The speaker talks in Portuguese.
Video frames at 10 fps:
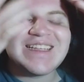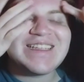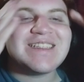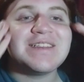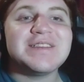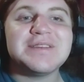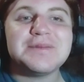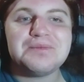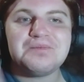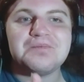
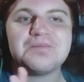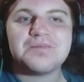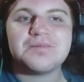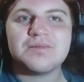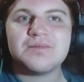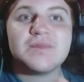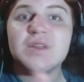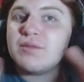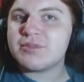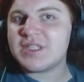Uh,
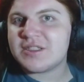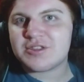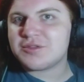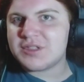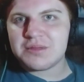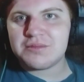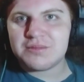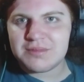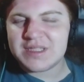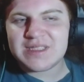então, vamos ver, acho que eu não tenho
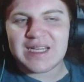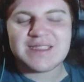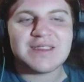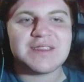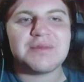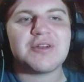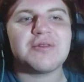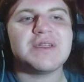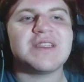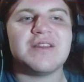mais nada assim pra
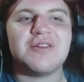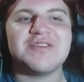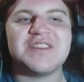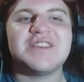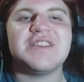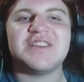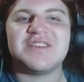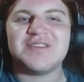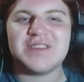comentar logo nesse início.